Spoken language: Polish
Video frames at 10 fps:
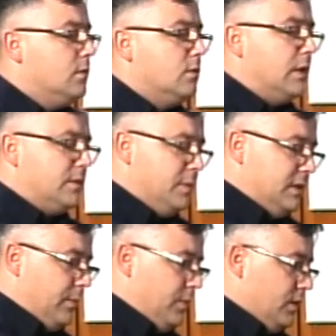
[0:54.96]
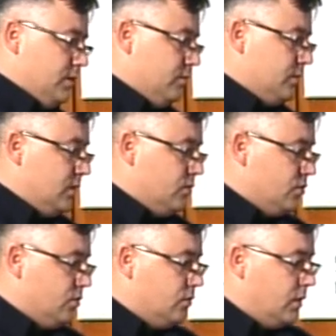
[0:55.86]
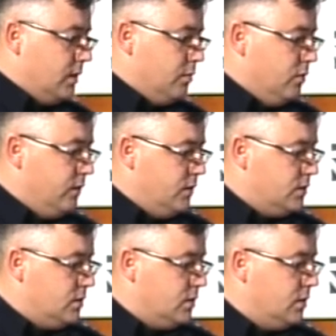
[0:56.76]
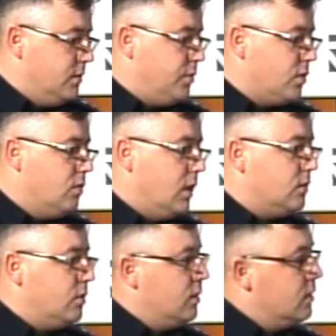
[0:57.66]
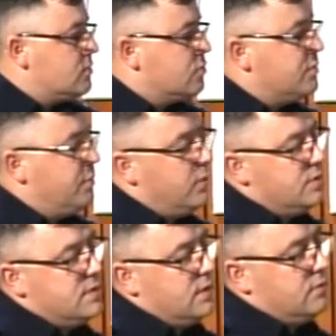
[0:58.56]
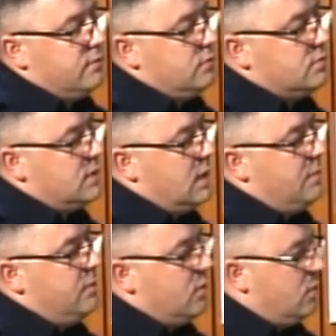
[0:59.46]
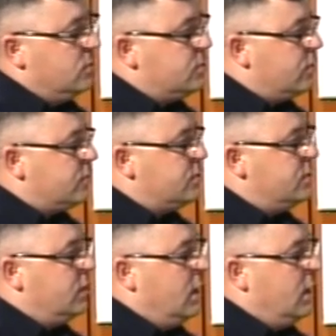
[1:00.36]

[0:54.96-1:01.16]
na tym etapie nie chciałbym za dużo tutaj mówić. Prokurator i służby, policja ustalamy okoliczności,